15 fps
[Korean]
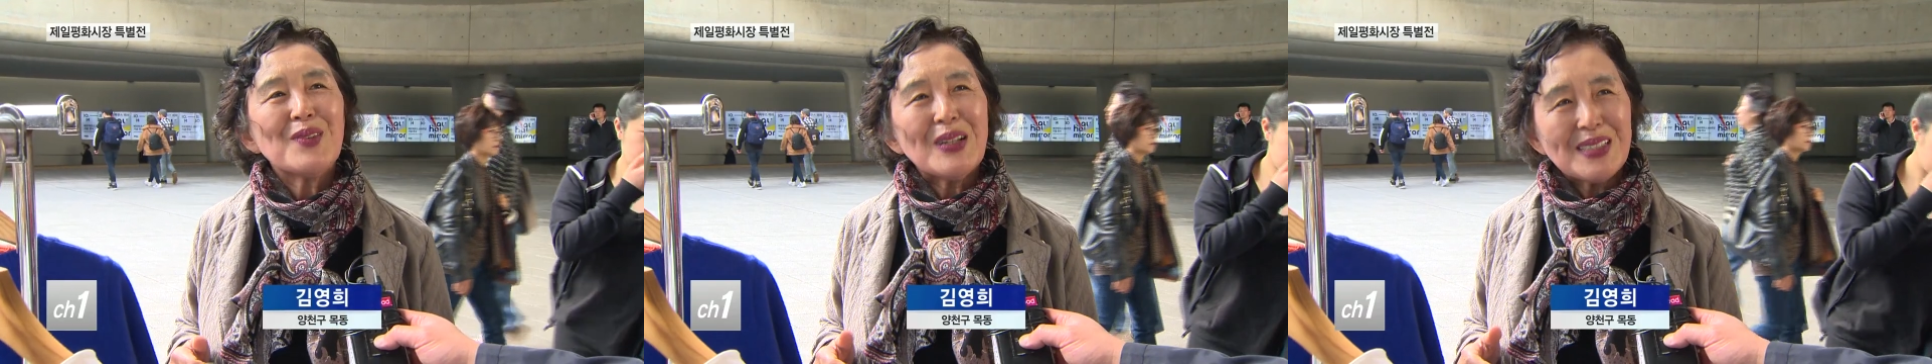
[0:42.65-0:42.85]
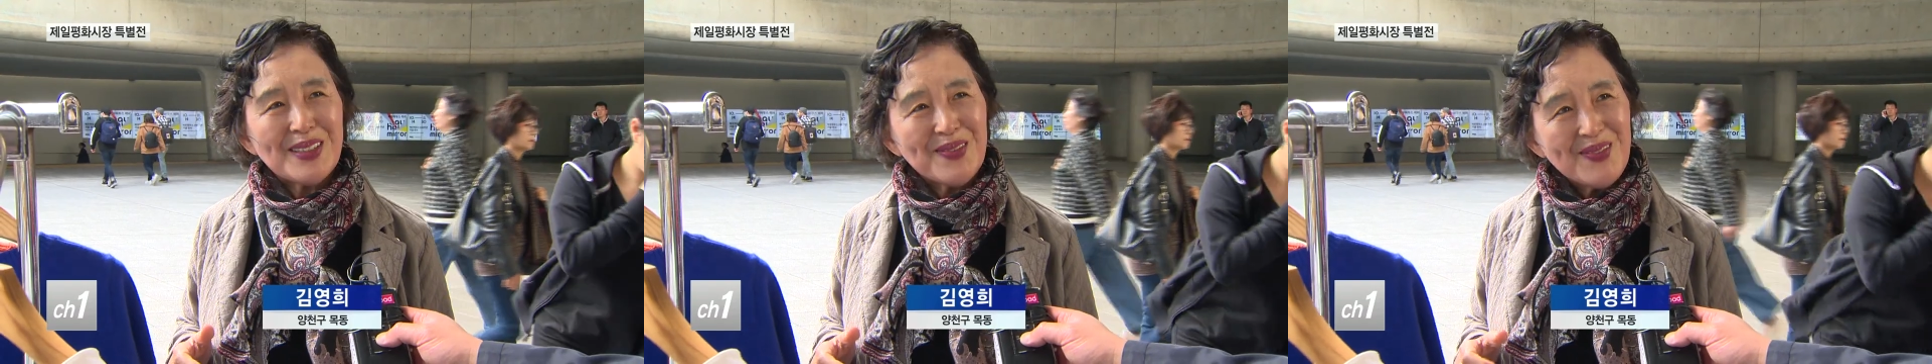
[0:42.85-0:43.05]

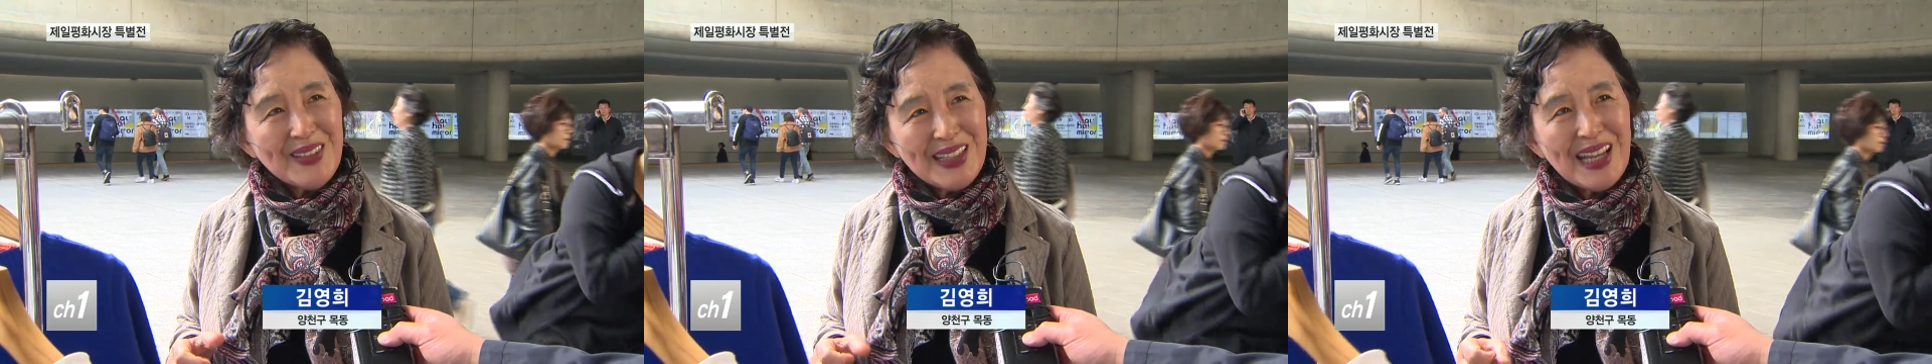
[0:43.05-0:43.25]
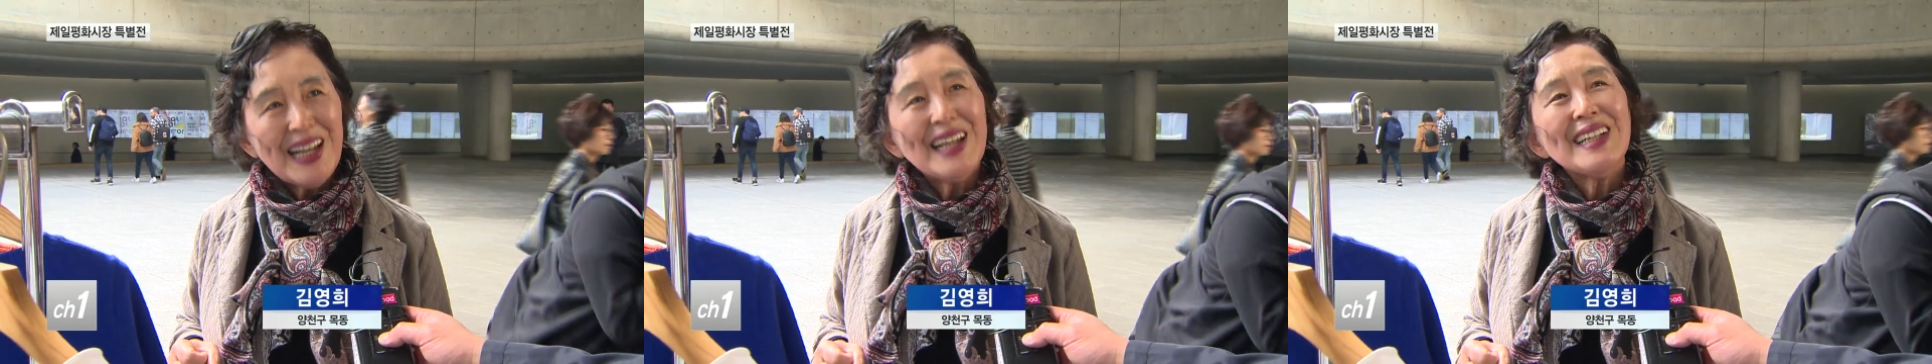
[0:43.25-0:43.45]

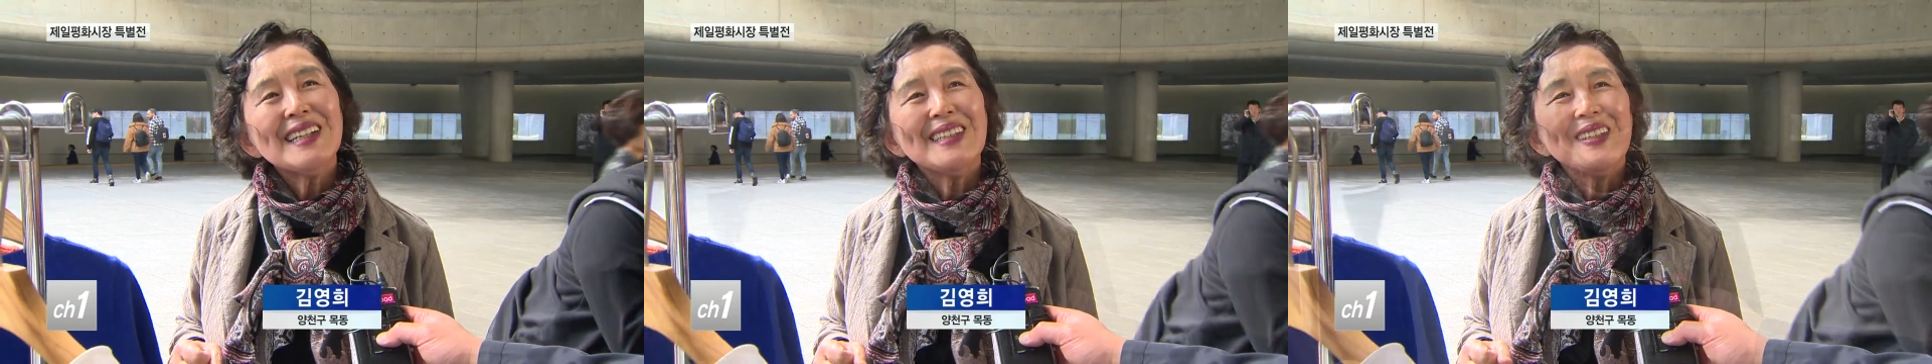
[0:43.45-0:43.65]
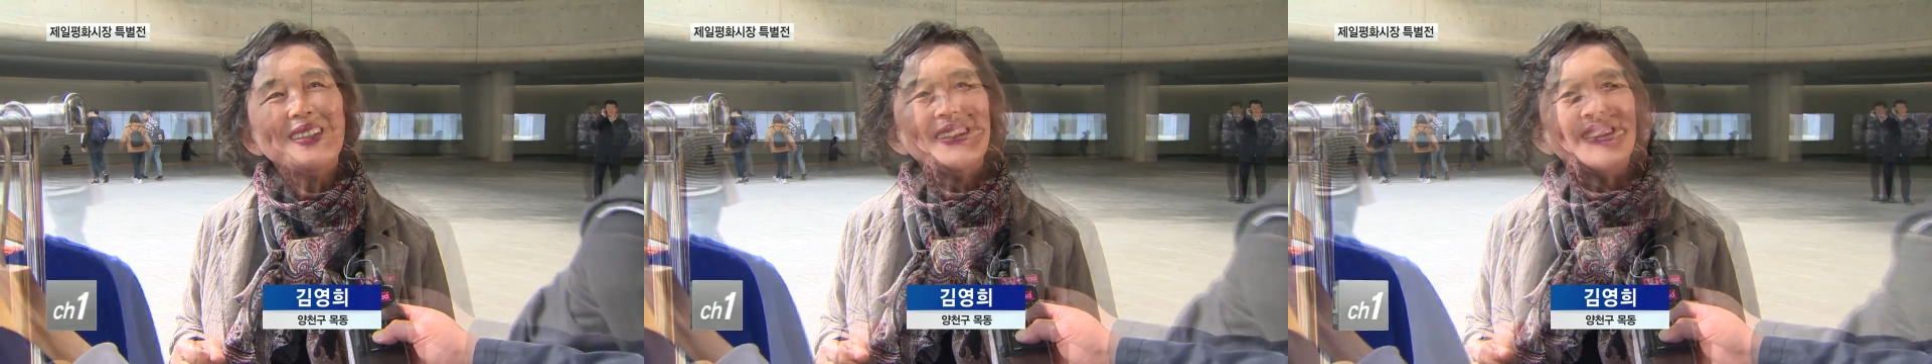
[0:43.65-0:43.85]
왔습니다.
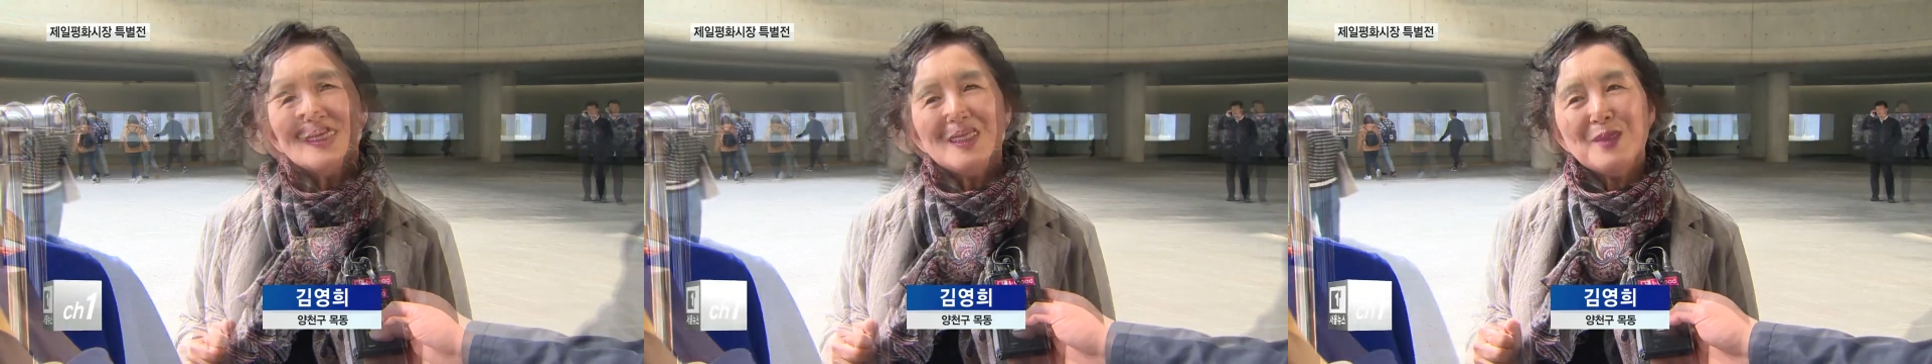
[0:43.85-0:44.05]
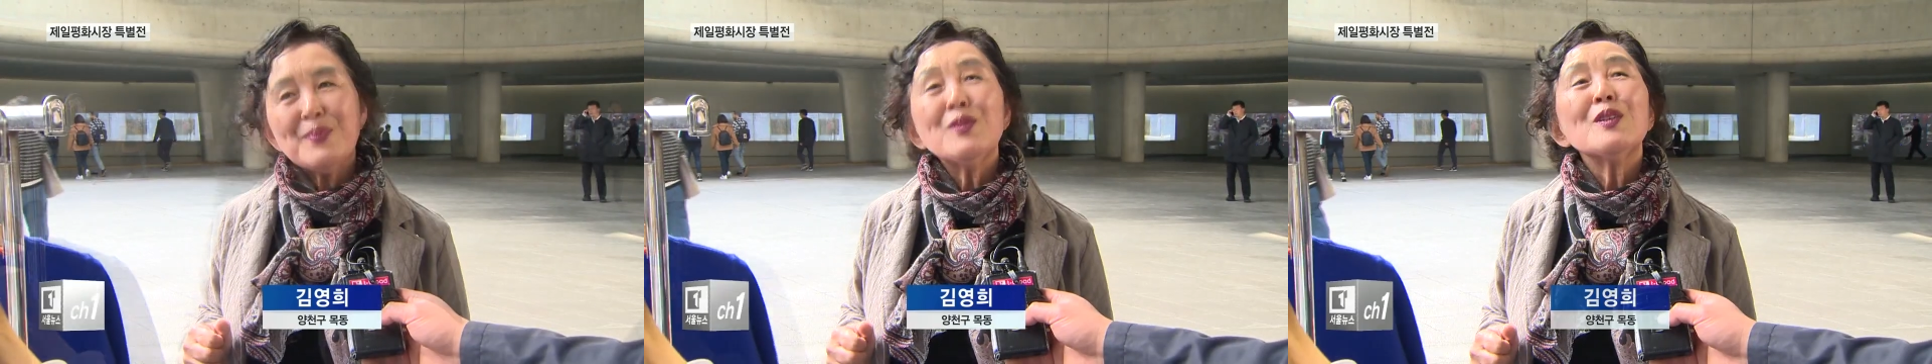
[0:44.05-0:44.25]

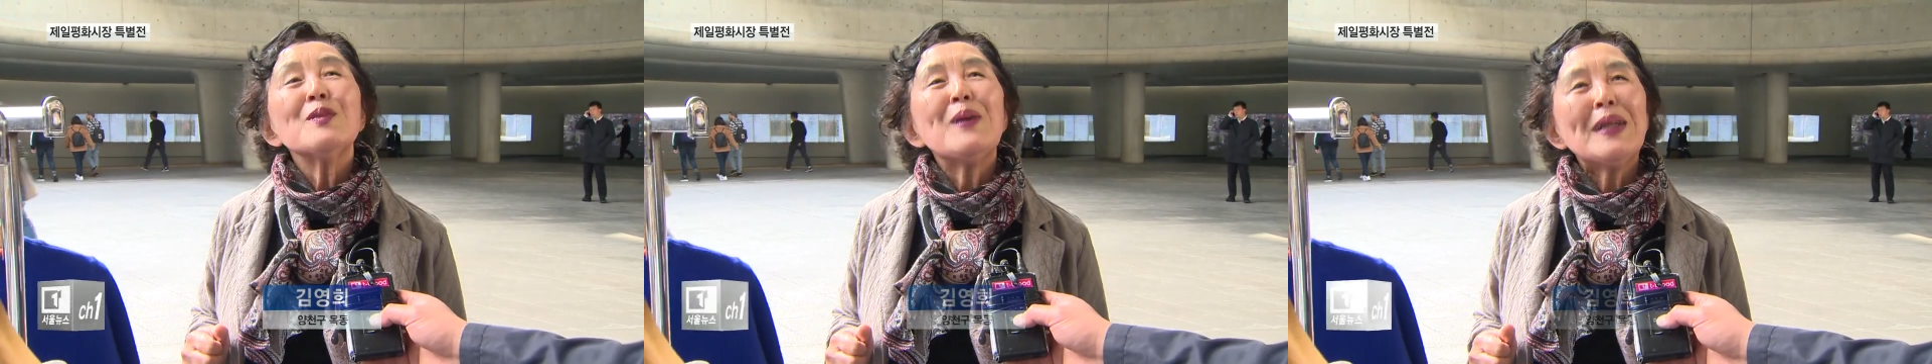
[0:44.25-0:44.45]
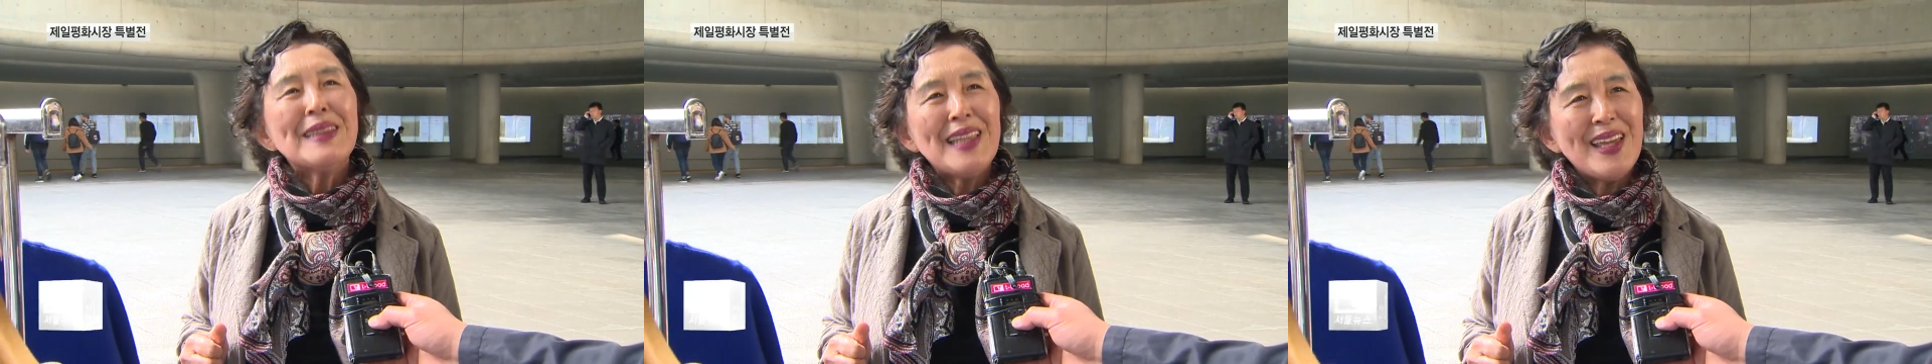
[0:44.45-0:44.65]
이쁜 게
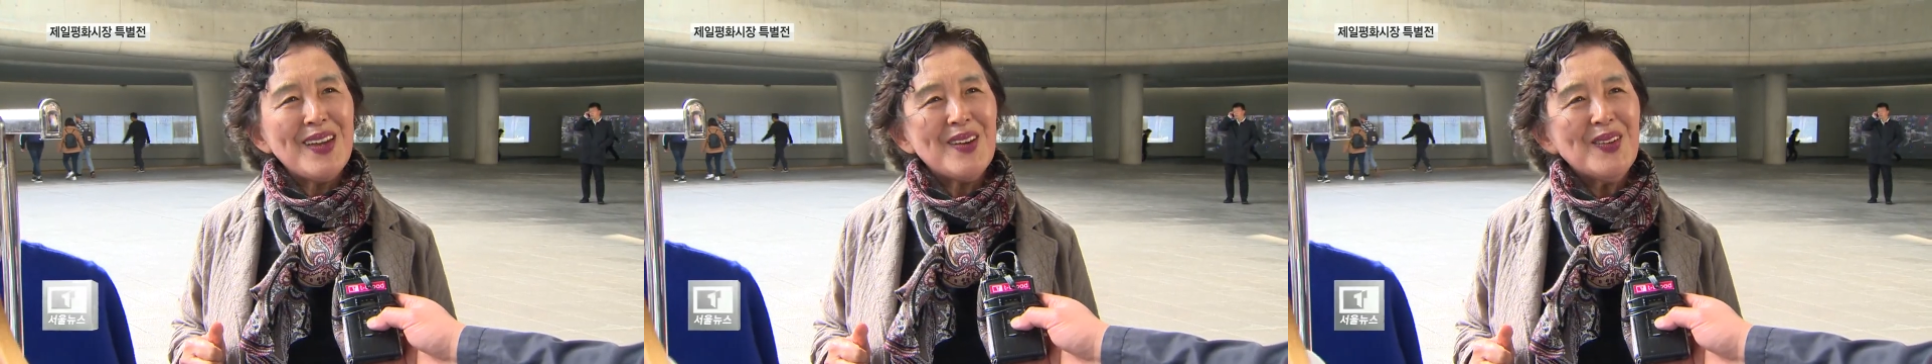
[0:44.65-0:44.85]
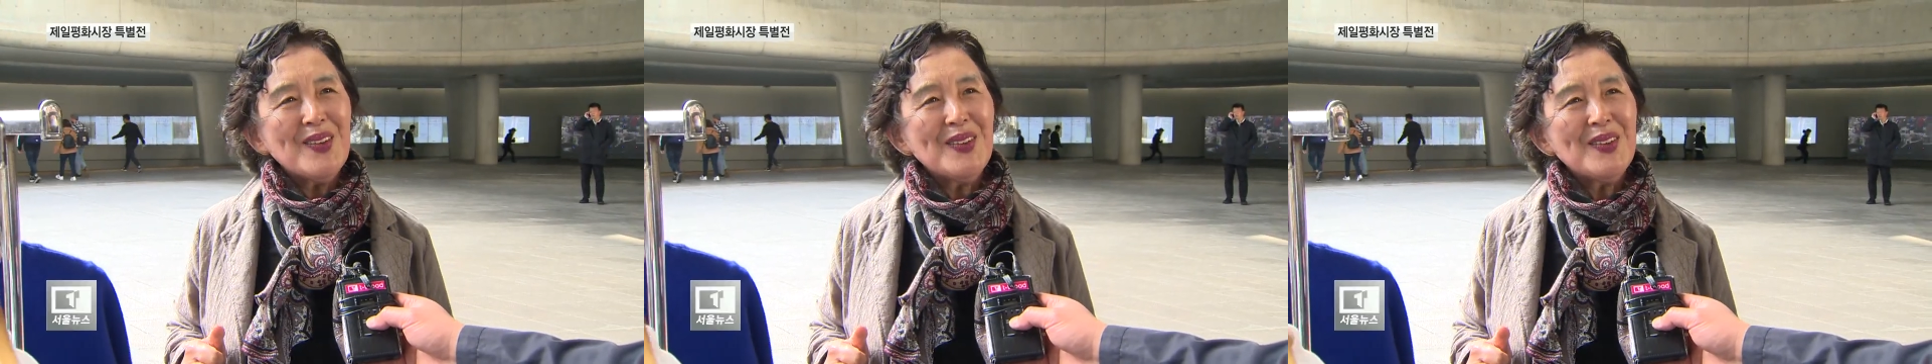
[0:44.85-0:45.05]

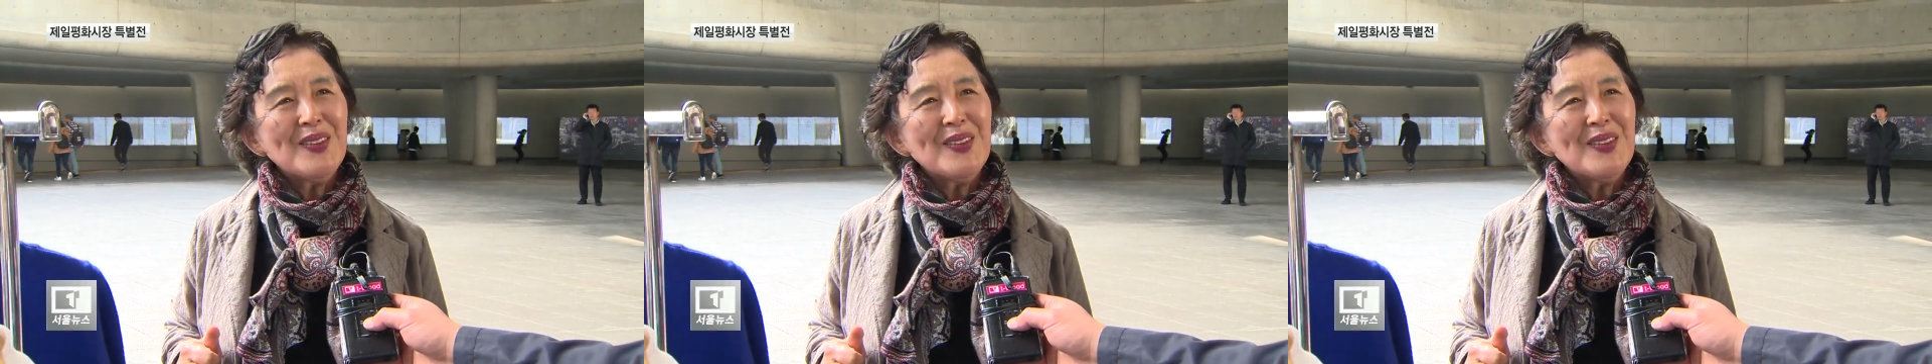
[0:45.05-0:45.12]
많네요.